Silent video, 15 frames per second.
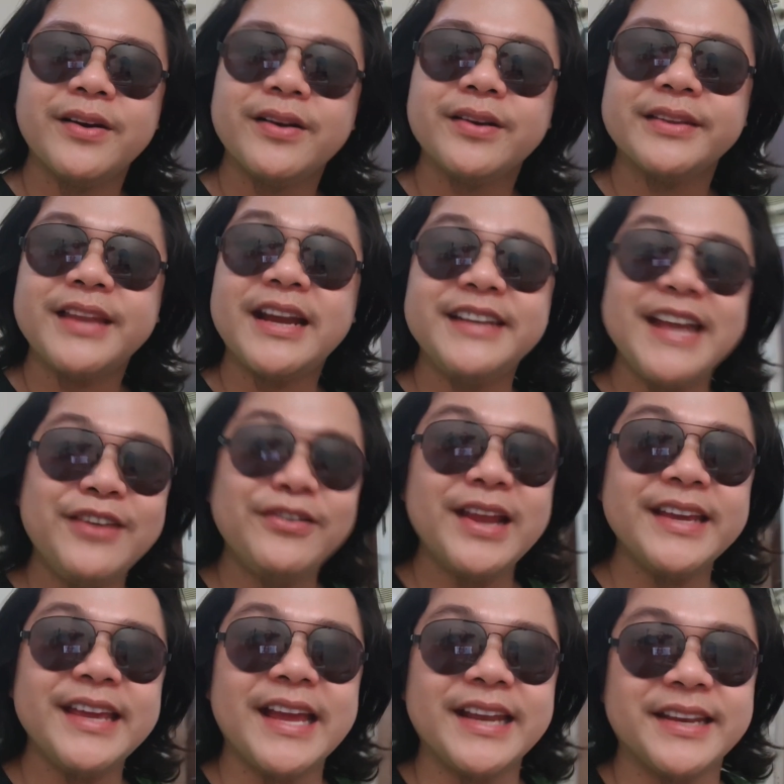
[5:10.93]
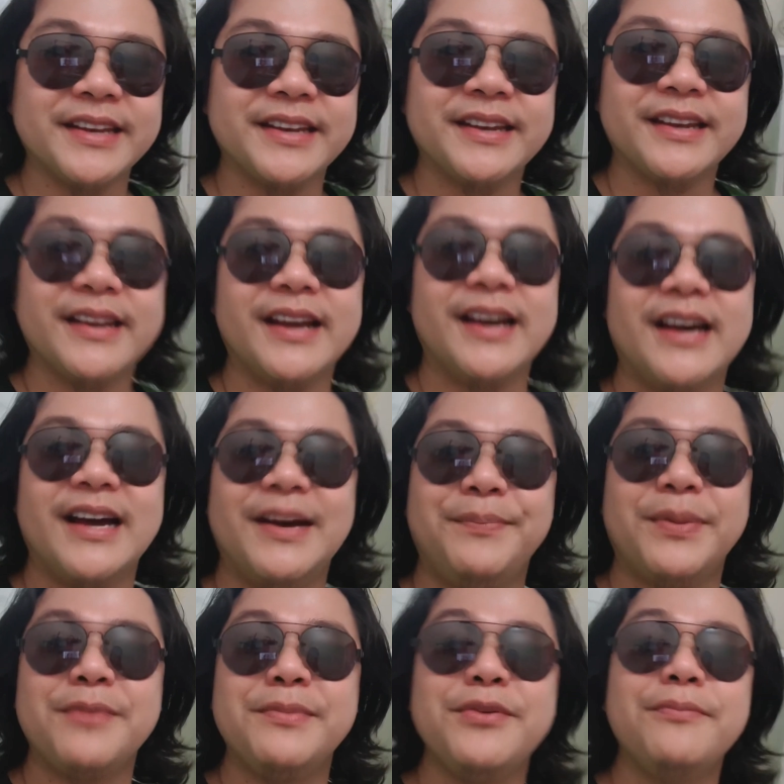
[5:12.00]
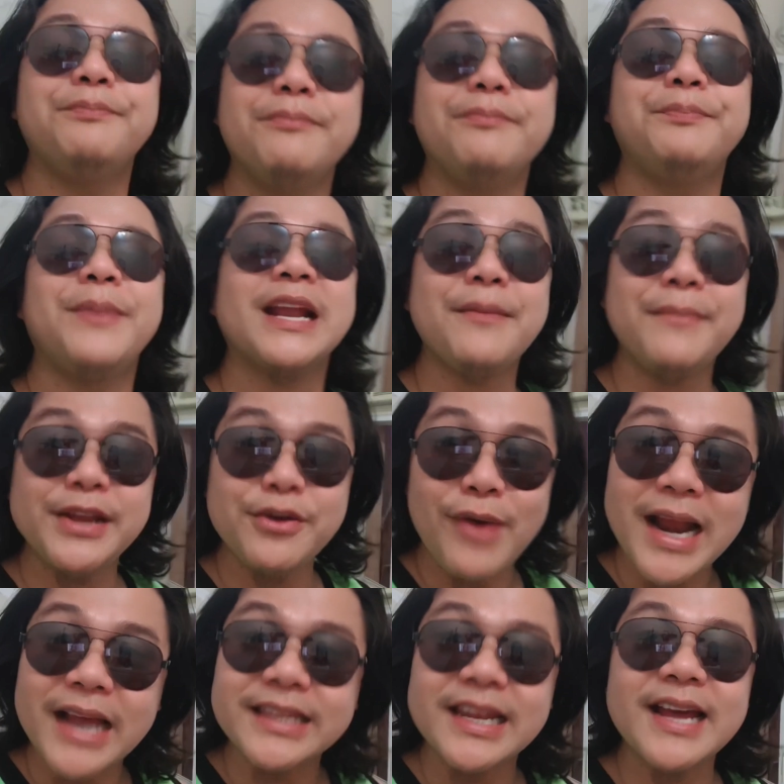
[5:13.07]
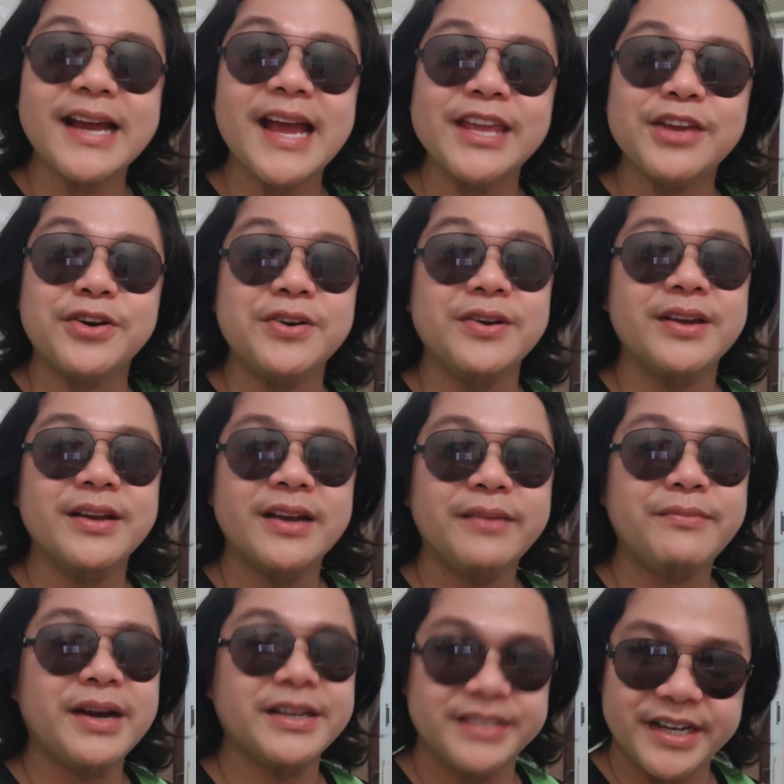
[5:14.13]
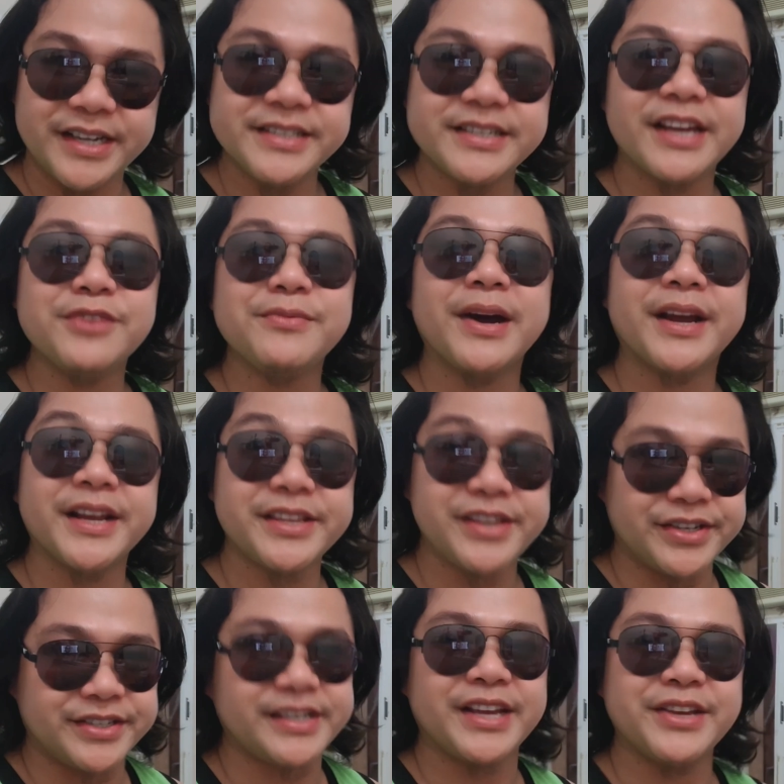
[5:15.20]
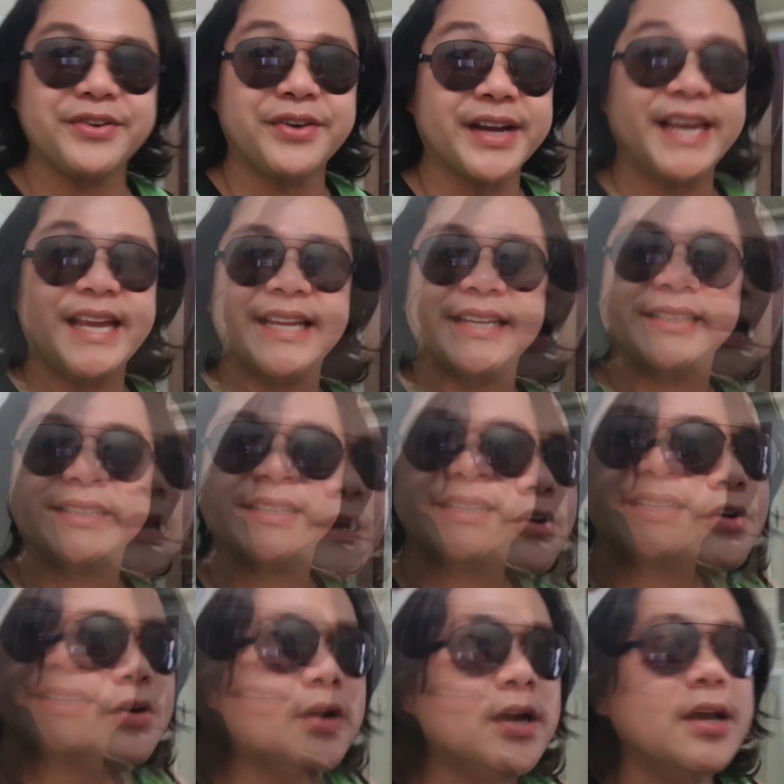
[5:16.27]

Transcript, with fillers: Dagdag ko lang yan. Uh, para, para maniwala talaga kayo, mag-search kayo, mag-research kayo. Okay? Nalig, no?